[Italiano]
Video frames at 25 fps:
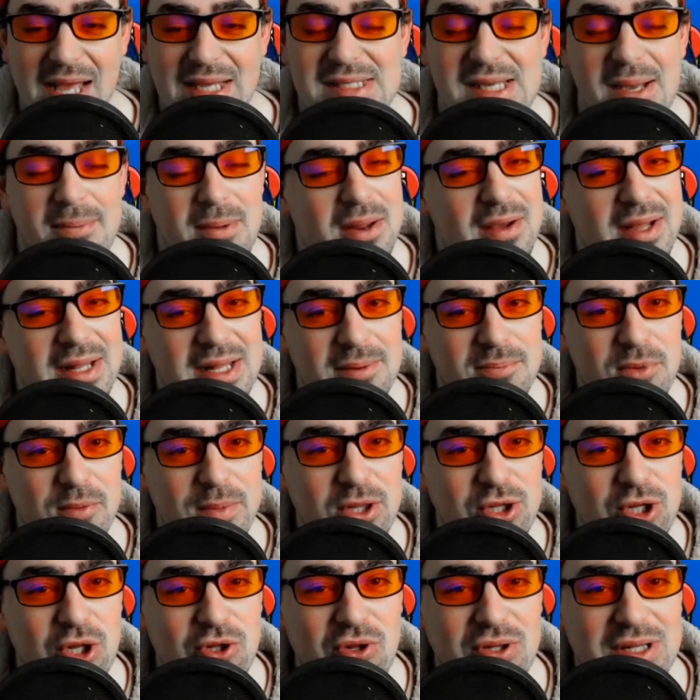E siamo arrivati al
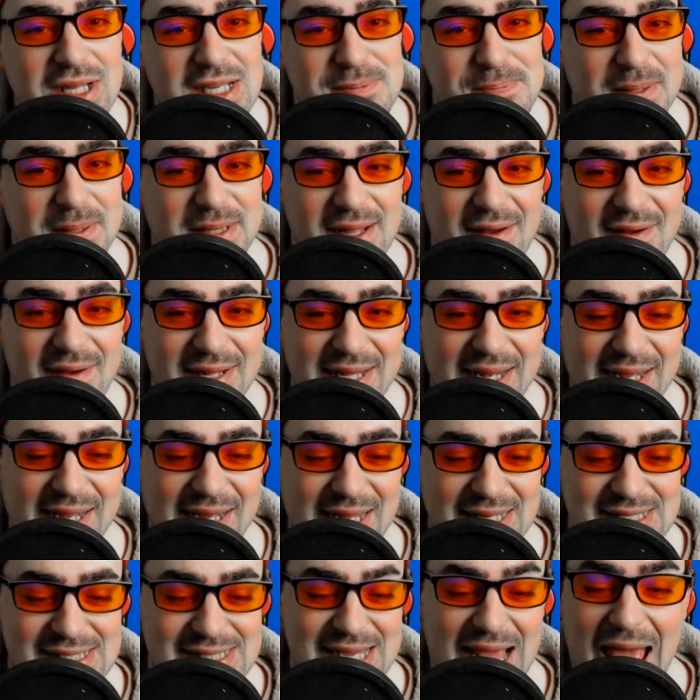momento che tutti aspettate
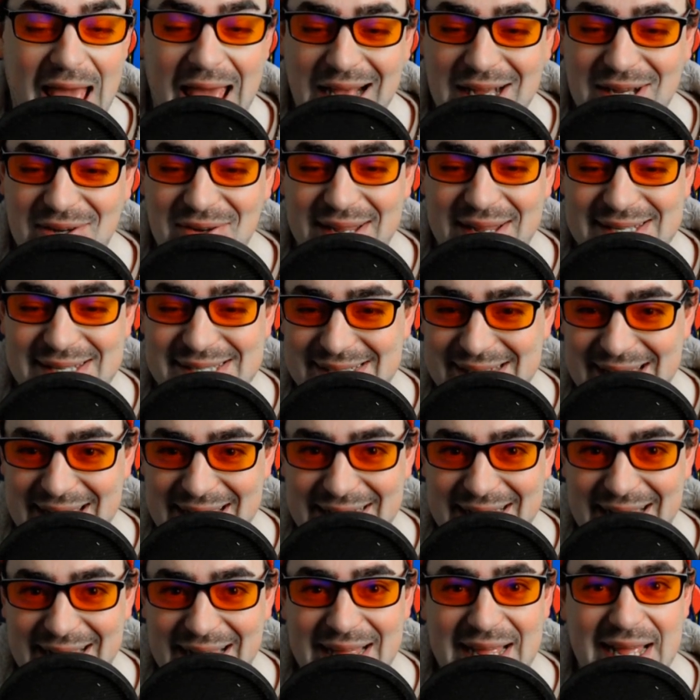ragazzi Ecco la
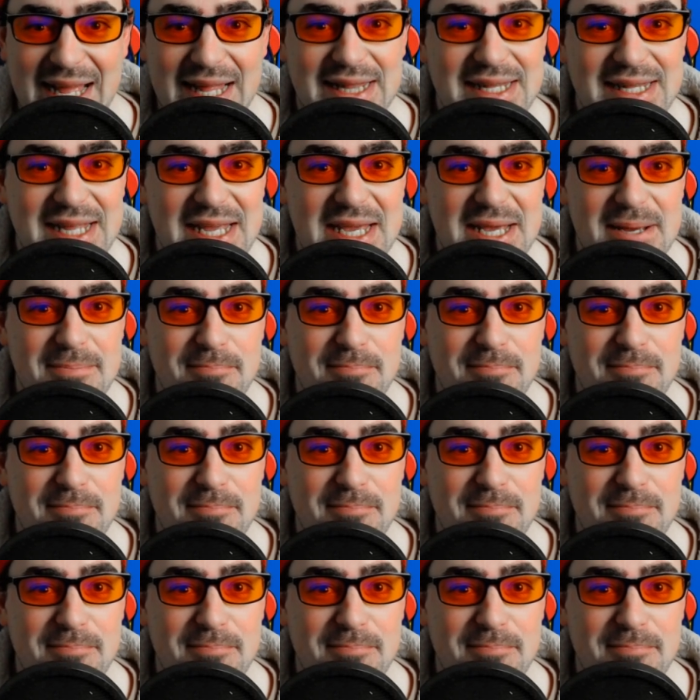skin di